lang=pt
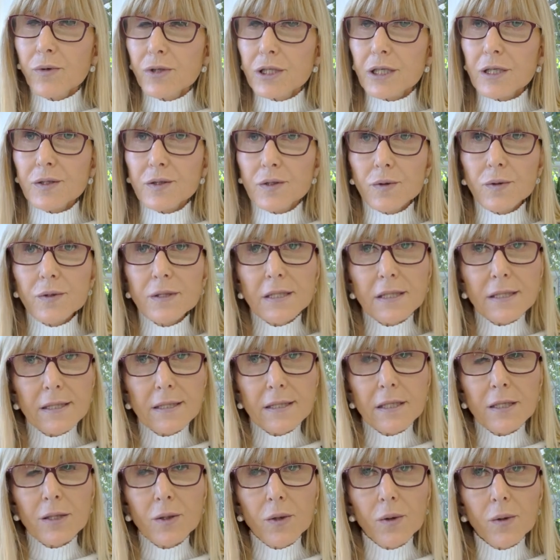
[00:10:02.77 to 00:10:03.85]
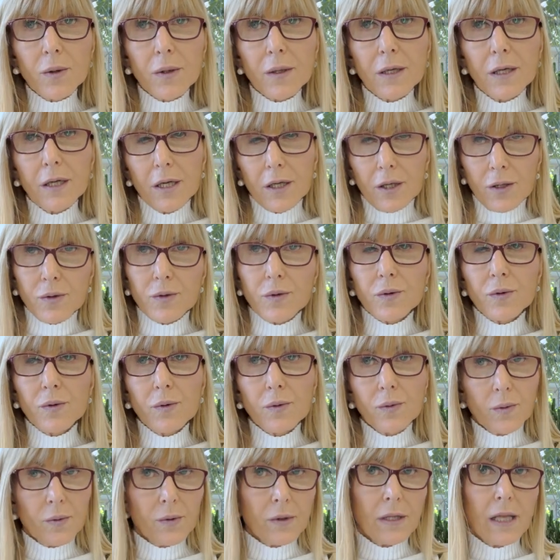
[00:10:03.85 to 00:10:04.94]
Jesus ensinou,
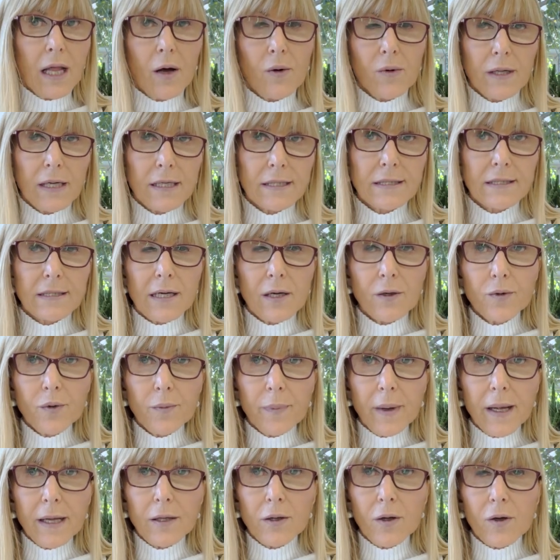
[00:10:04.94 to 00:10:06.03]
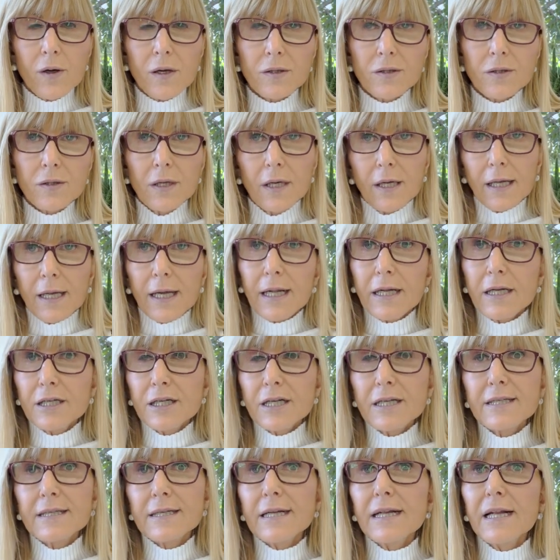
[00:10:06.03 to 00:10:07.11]
no, na oração do Pai Nosso, ele
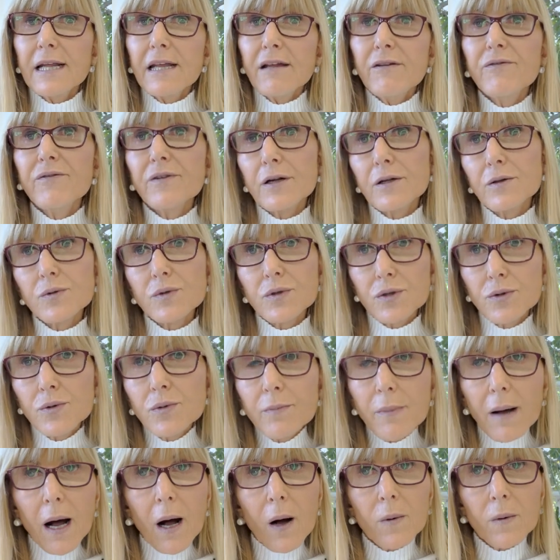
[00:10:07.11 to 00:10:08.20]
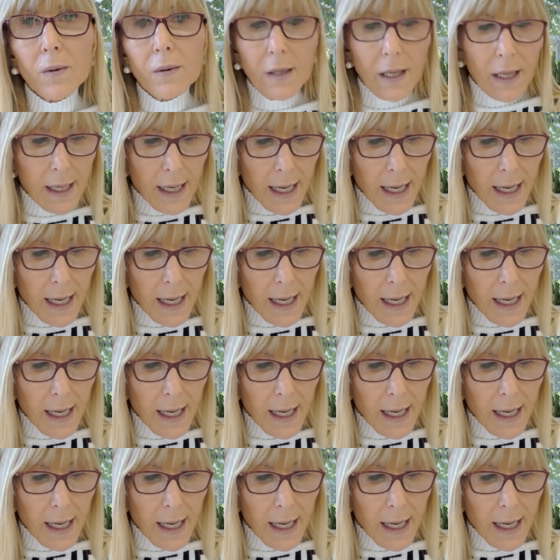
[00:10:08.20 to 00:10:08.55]
disse: livra-nos do mal.